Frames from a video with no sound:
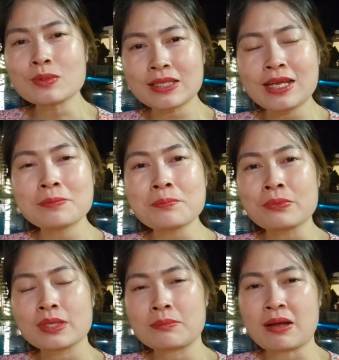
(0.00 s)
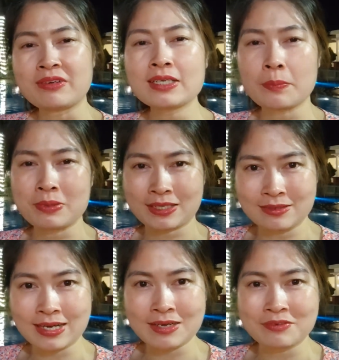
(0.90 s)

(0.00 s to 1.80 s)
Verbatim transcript: Thông tin mà Vân cập nhật được,